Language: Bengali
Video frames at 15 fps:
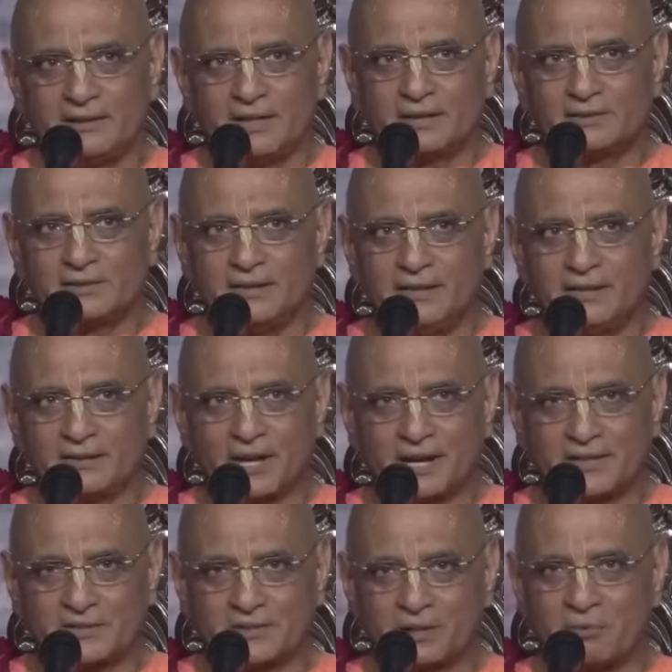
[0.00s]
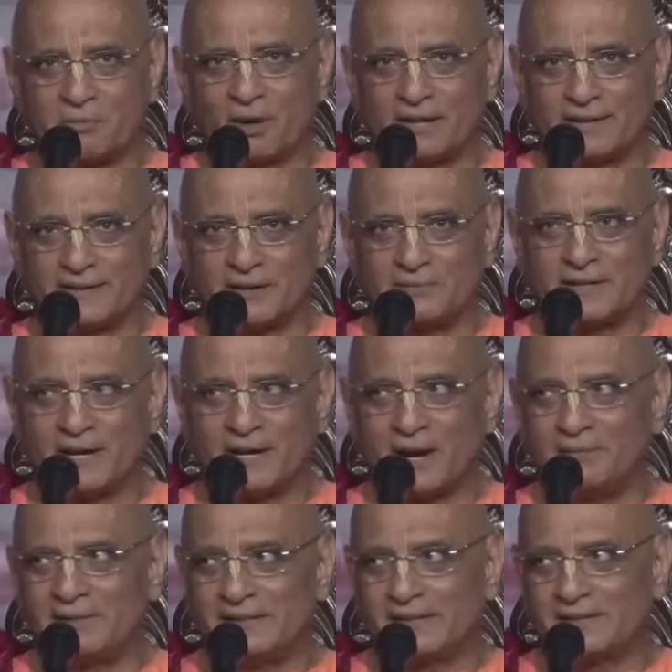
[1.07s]
যাক তিনটে তো একসঙ্গে বলা যাবে না
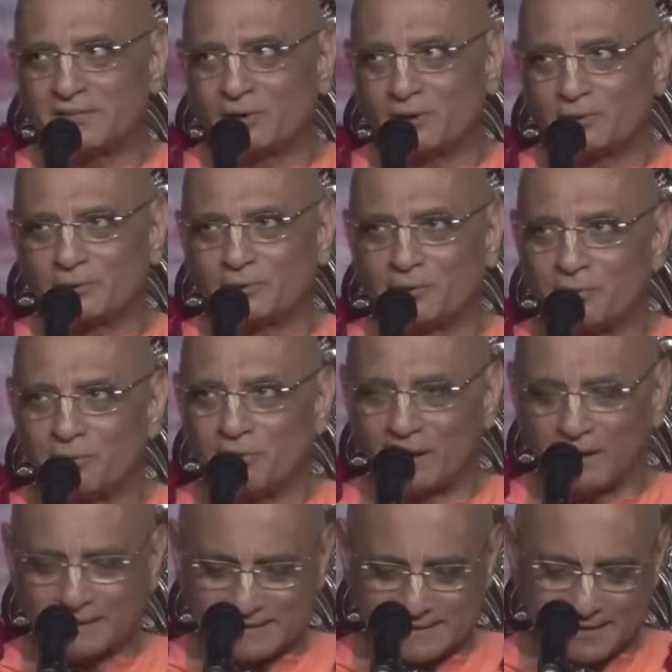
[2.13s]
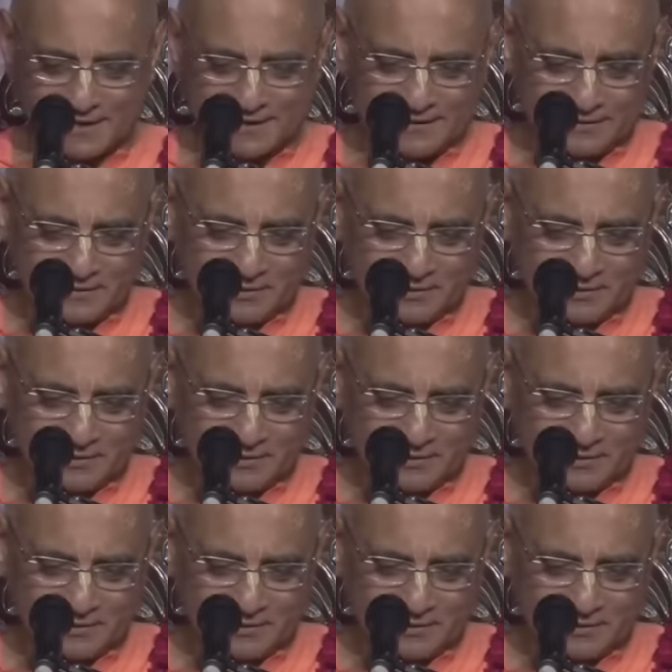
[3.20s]
আমি দেখছি কতটুকু বলা যায়